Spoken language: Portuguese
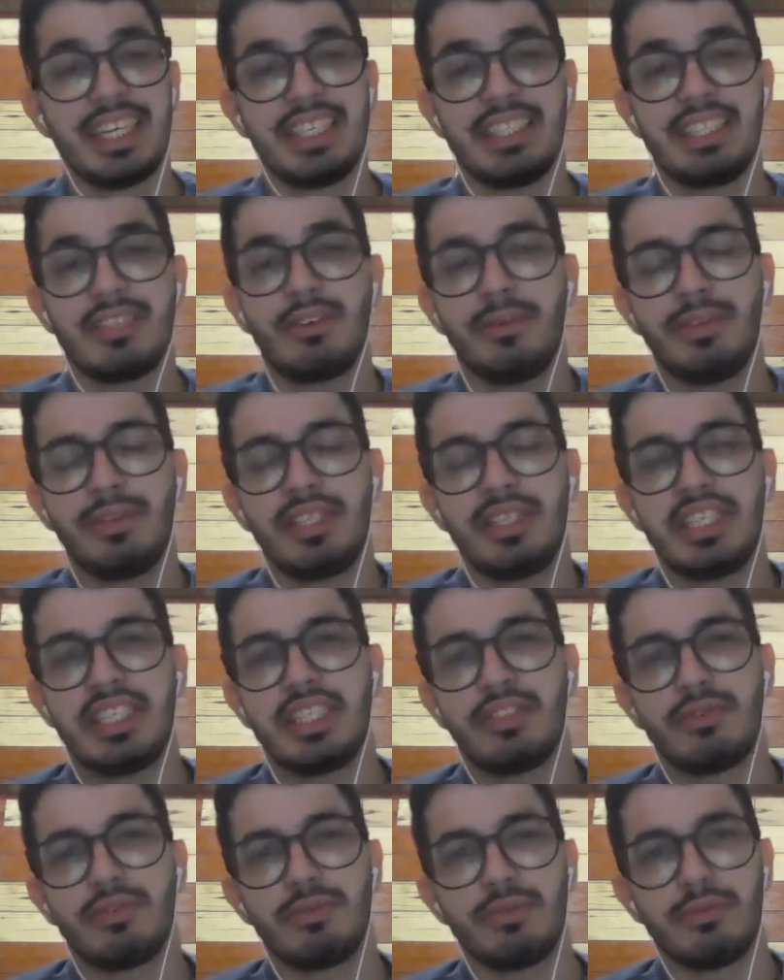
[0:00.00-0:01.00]
E como eu tinha
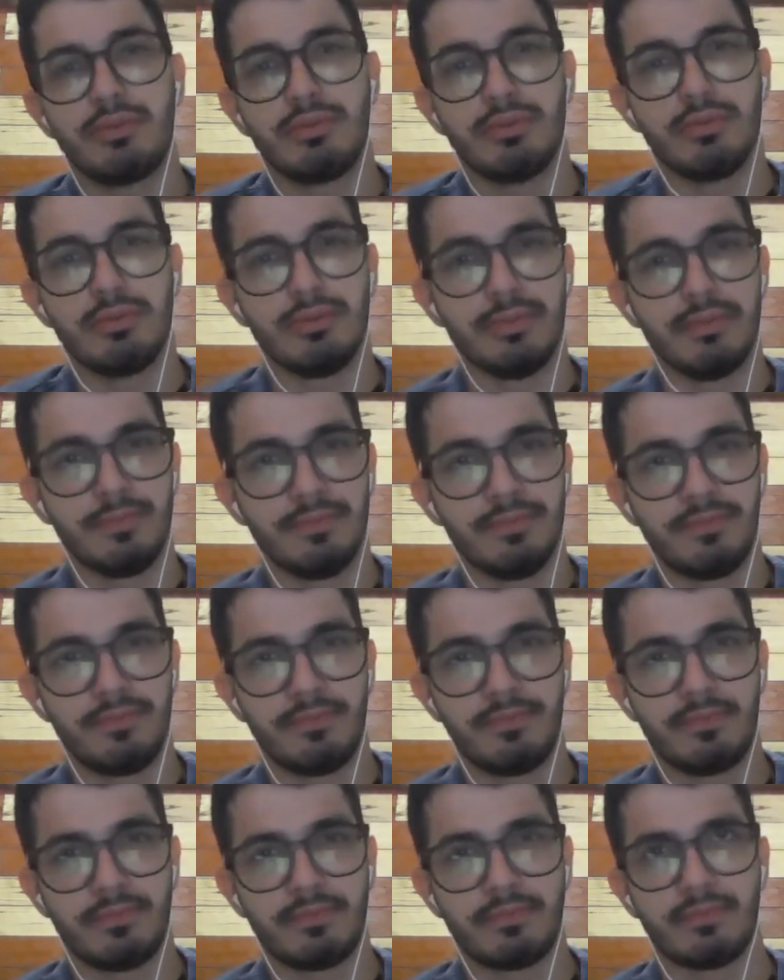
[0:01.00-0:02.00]
dito no
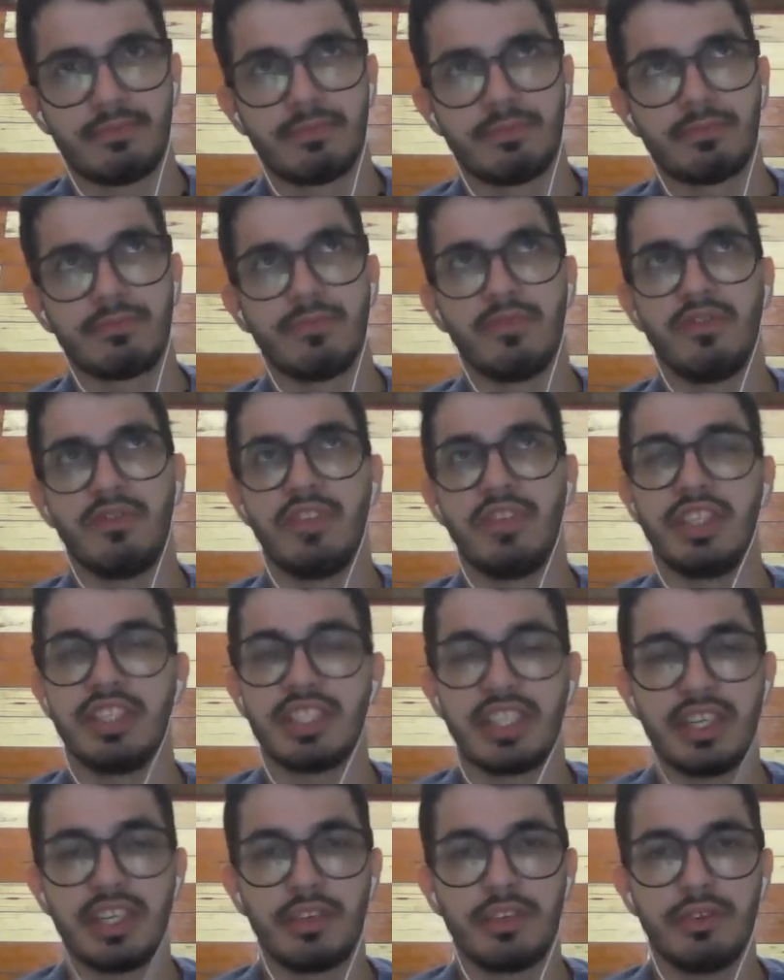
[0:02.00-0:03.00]
vídeo
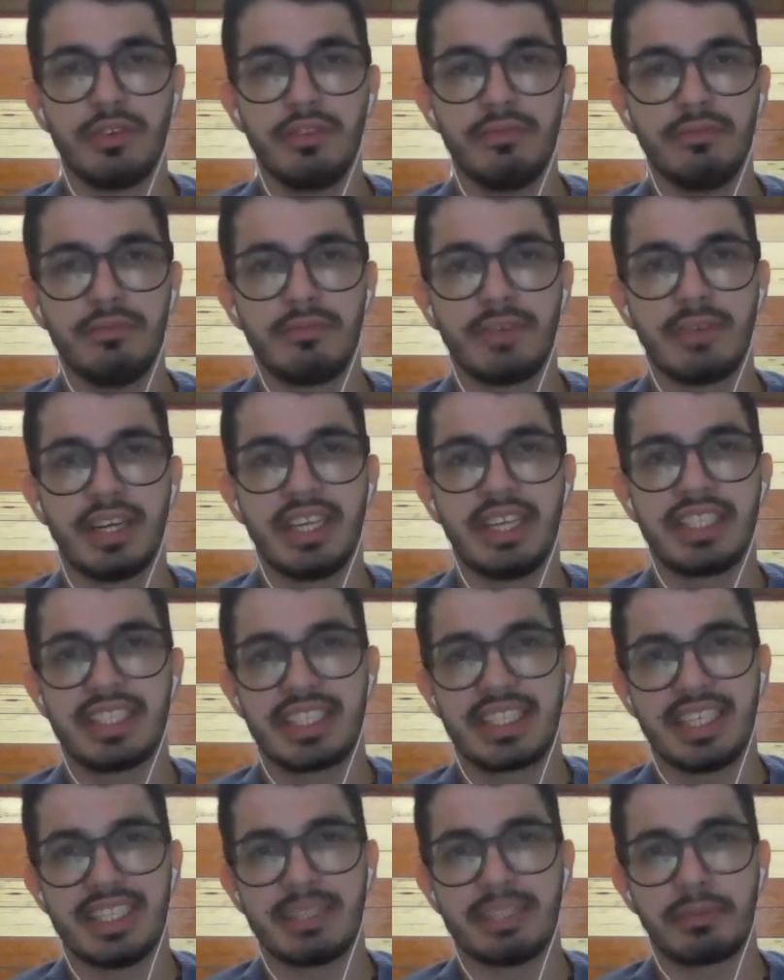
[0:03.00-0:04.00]
anterior,
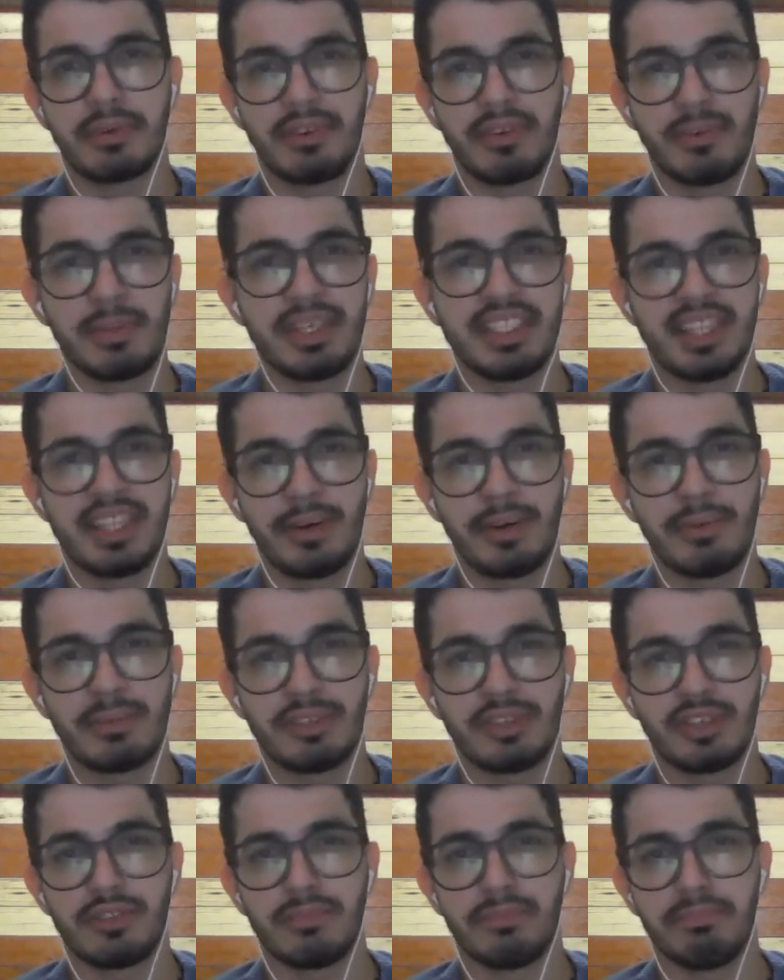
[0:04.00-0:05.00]
este, que esse provavelmente seria um
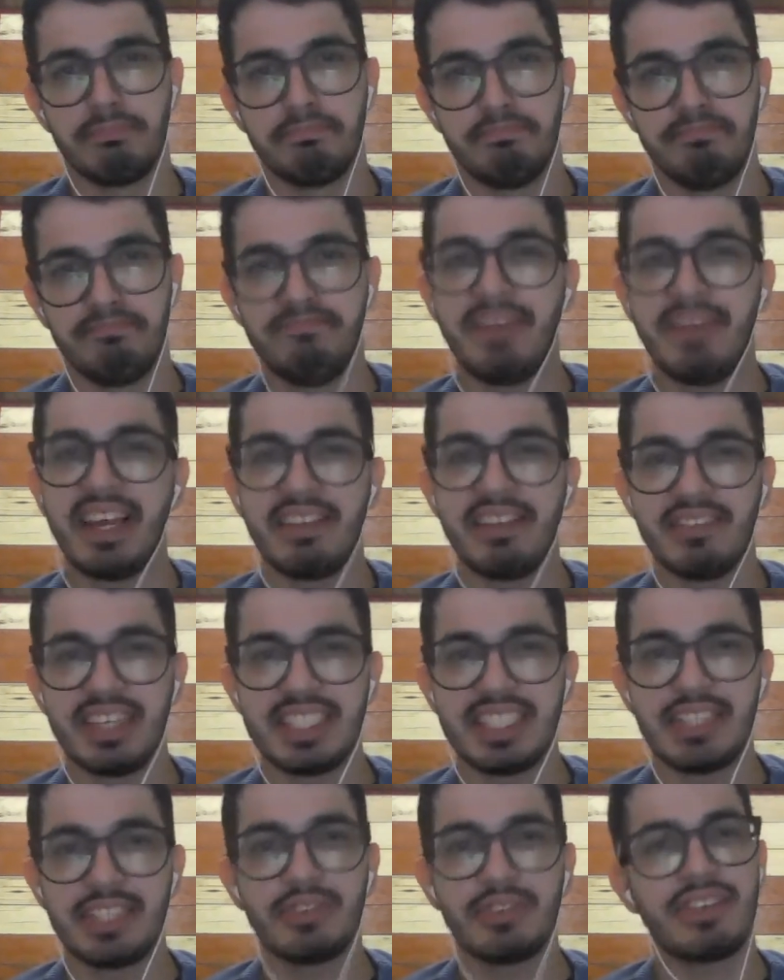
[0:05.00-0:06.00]
episódio bem
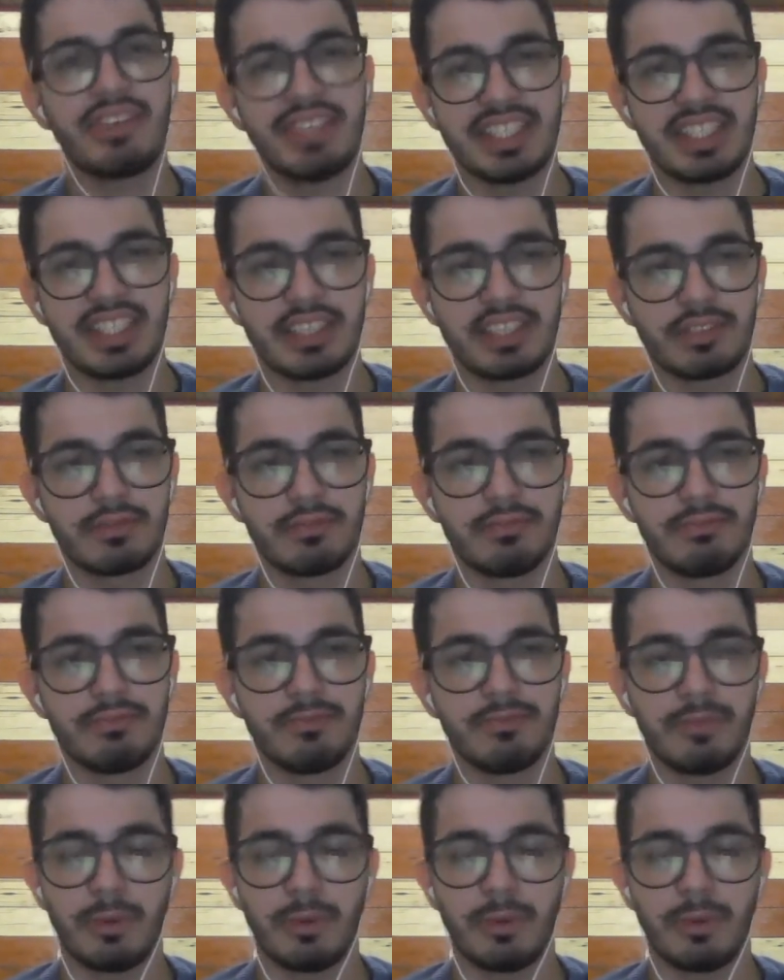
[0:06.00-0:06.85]
vazio, estava certo.